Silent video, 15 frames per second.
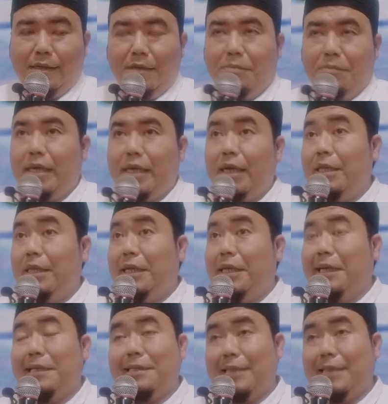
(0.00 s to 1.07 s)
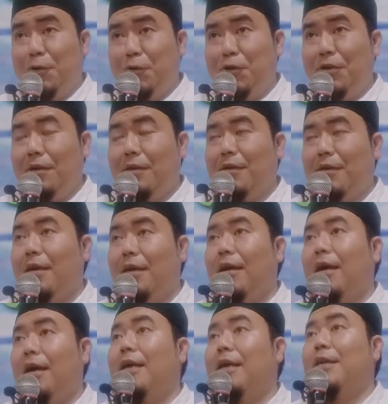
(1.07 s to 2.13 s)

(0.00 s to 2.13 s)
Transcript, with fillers: Maka ketika sahur, ah